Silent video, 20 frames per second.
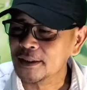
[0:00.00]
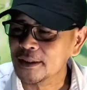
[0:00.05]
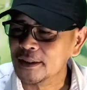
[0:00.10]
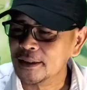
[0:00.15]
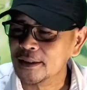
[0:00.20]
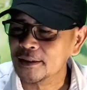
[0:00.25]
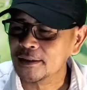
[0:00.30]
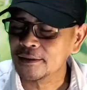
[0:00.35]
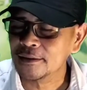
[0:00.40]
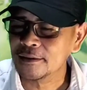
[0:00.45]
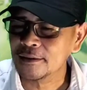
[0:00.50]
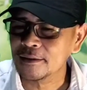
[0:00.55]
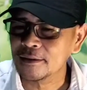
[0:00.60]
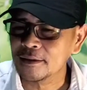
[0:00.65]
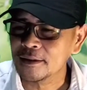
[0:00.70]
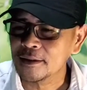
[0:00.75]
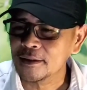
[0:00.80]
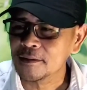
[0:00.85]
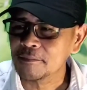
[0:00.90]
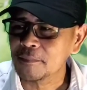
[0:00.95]
uh,
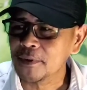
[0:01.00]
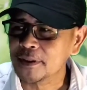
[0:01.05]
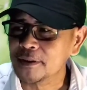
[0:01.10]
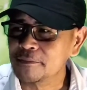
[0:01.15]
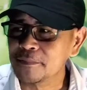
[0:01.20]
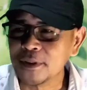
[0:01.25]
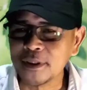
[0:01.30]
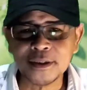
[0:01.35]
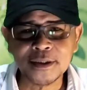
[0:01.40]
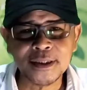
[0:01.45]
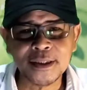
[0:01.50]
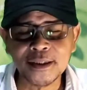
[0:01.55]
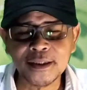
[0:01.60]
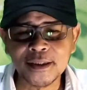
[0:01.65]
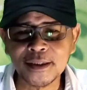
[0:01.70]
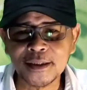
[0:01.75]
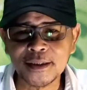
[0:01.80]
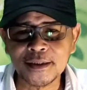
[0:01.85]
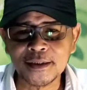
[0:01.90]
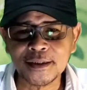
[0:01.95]

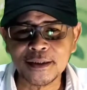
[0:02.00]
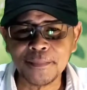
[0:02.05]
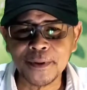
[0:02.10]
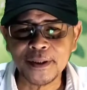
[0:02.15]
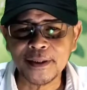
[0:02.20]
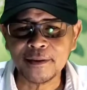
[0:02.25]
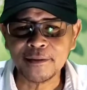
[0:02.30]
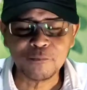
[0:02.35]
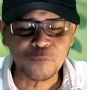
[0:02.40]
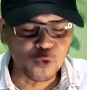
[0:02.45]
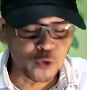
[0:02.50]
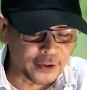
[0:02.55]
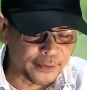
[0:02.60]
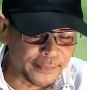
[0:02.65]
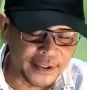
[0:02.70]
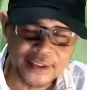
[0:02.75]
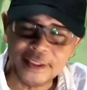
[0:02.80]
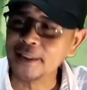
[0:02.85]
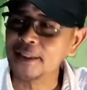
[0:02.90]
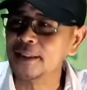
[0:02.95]
pekerjaan-pekerjaan yang apa, yang
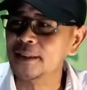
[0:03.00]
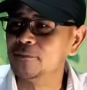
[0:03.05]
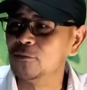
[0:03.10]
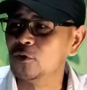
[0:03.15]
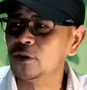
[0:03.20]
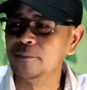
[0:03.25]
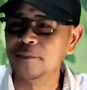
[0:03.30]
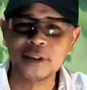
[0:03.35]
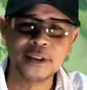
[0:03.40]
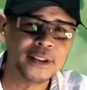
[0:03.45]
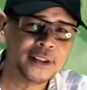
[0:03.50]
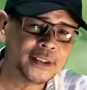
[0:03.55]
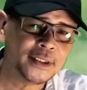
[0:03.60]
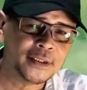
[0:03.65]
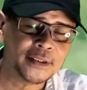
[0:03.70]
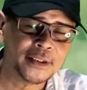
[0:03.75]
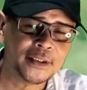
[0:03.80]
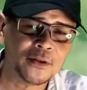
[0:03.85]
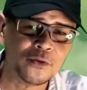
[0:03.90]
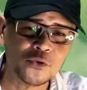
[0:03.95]
multimedia,
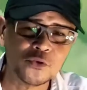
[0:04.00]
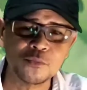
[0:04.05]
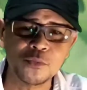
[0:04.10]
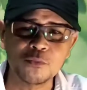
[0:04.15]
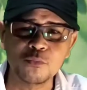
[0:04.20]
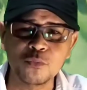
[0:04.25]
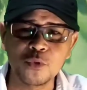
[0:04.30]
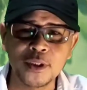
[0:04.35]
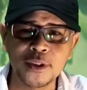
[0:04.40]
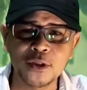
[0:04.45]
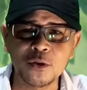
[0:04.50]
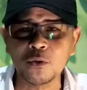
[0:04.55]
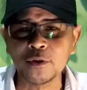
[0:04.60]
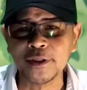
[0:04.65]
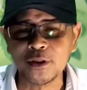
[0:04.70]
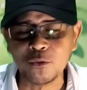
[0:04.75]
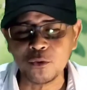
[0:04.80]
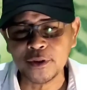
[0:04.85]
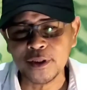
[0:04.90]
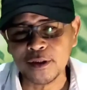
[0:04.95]
multimedia yang kita harus
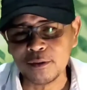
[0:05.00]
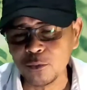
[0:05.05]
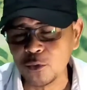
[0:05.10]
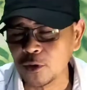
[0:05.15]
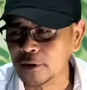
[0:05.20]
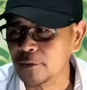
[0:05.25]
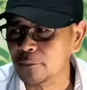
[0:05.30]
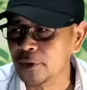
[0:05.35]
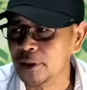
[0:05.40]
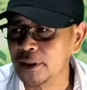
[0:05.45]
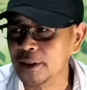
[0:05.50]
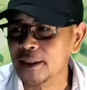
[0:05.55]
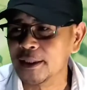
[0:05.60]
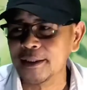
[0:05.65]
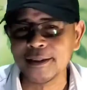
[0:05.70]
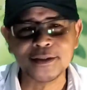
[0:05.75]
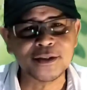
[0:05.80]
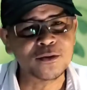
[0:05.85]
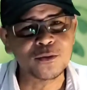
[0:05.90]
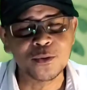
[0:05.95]
membuat konten-konten
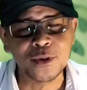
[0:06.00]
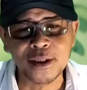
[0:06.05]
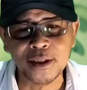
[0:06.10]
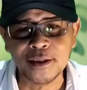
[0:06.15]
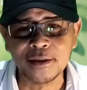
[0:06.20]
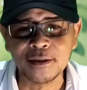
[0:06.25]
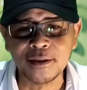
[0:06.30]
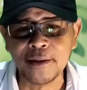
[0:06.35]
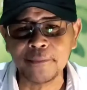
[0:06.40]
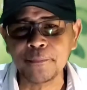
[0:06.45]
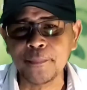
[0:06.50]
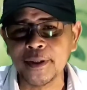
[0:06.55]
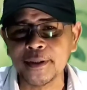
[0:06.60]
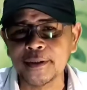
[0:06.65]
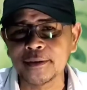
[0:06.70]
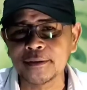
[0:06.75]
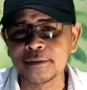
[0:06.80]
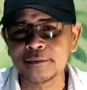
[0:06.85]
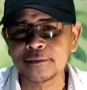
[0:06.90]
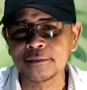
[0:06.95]
multimedia, ya saya gunakan
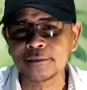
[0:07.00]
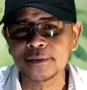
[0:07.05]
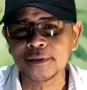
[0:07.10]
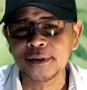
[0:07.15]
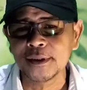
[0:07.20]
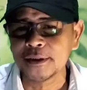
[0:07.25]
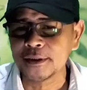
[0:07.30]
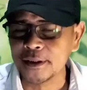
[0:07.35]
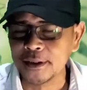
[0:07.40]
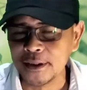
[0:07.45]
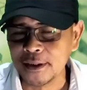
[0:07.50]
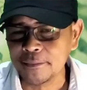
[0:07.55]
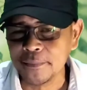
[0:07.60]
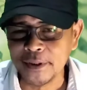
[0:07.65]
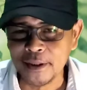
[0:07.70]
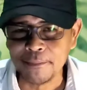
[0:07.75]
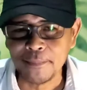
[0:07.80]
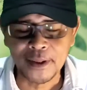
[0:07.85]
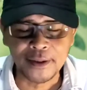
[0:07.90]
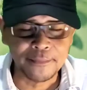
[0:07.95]
iPad.
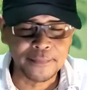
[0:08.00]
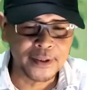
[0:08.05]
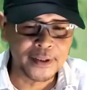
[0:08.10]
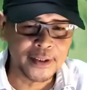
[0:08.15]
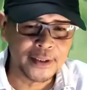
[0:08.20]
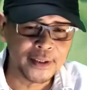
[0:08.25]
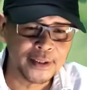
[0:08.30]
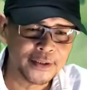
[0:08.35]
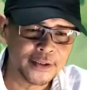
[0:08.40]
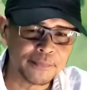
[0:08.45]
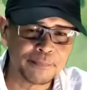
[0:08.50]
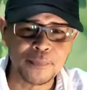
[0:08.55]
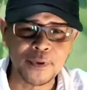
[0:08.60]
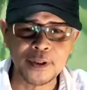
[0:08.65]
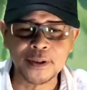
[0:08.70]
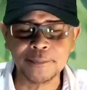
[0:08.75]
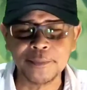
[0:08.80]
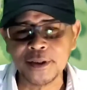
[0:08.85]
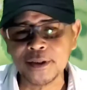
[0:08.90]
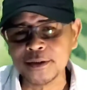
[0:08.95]
Jadi lebih apa, lebih
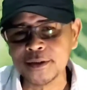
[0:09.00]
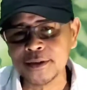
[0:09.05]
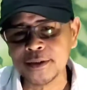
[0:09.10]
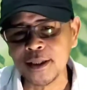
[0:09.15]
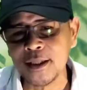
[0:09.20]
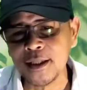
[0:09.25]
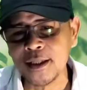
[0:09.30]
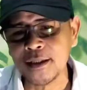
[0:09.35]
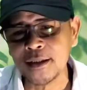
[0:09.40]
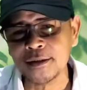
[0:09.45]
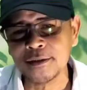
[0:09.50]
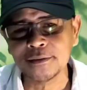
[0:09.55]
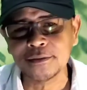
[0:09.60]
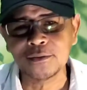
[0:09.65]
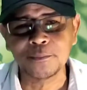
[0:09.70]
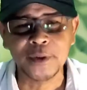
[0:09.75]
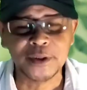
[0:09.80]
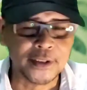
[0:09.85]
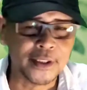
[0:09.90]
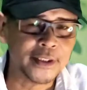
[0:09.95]
cepat, lebih
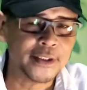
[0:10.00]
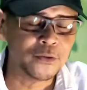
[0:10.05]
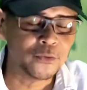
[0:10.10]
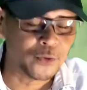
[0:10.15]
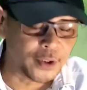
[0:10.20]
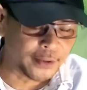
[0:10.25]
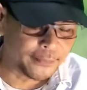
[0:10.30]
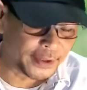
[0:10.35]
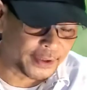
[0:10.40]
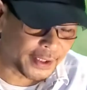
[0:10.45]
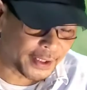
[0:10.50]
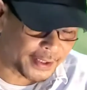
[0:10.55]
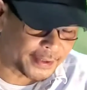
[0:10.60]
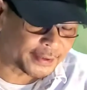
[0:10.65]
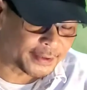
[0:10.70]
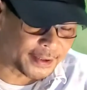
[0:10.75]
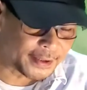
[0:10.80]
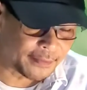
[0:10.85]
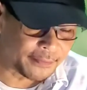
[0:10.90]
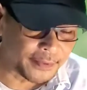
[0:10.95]
kencang, itu baterainya juga
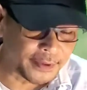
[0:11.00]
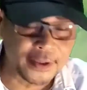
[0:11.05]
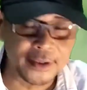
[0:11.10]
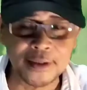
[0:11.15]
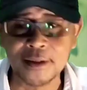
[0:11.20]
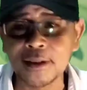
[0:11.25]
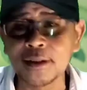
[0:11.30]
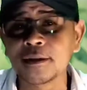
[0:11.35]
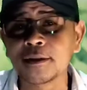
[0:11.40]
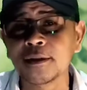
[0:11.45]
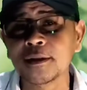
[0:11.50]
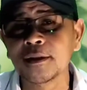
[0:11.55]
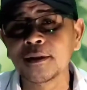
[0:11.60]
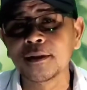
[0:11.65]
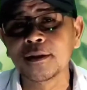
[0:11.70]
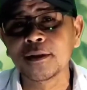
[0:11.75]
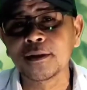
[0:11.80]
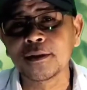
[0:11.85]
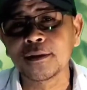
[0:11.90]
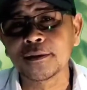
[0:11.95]
lebih tahan ya daripada
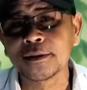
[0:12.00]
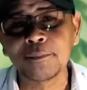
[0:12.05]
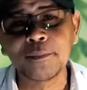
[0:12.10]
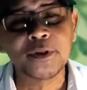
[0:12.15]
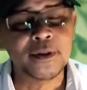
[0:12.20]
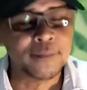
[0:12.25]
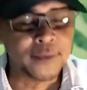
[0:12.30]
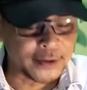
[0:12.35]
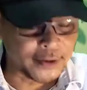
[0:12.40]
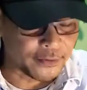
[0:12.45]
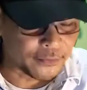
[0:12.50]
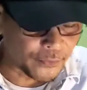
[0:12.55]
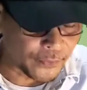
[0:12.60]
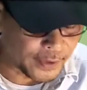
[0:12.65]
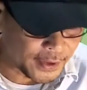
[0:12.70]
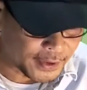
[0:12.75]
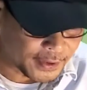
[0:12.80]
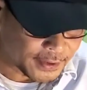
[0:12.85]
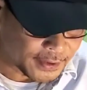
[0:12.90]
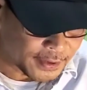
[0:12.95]

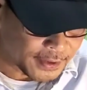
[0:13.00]
tablet-tablet uh,